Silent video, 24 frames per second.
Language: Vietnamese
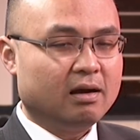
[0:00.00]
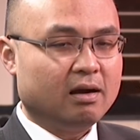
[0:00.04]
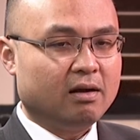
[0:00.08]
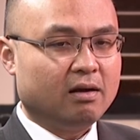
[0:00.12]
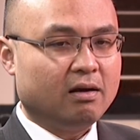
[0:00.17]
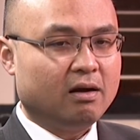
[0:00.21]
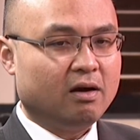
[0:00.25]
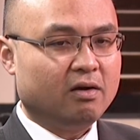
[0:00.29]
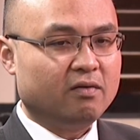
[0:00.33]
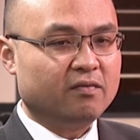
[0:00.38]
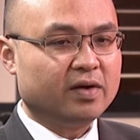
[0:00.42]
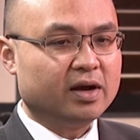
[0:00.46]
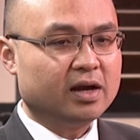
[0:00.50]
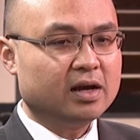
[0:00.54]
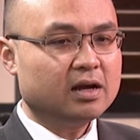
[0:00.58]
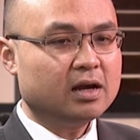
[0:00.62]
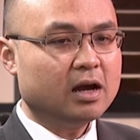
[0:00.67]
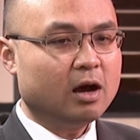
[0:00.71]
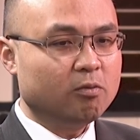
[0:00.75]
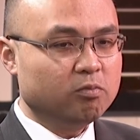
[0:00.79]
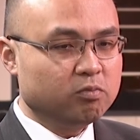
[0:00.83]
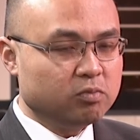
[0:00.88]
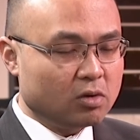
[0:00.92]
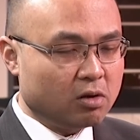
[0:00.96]
họ, họ vẫn
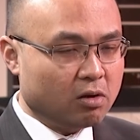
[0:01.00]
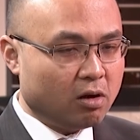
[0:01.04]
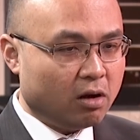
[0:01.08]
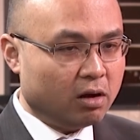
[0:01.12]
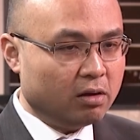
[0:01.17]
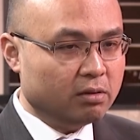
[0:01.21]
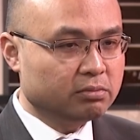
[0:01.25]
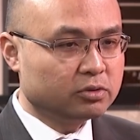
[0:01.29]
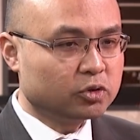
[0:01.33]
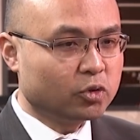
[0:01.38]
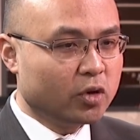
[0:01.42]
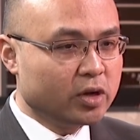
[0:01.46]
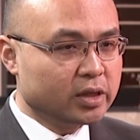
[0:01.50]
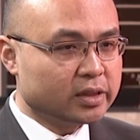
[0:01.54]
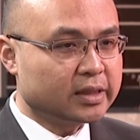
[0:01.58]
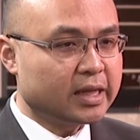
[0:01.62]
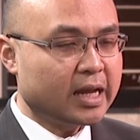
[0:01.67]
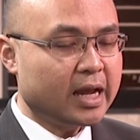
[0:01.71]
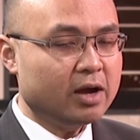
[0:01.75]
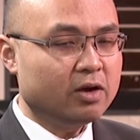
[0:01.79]
không có tuân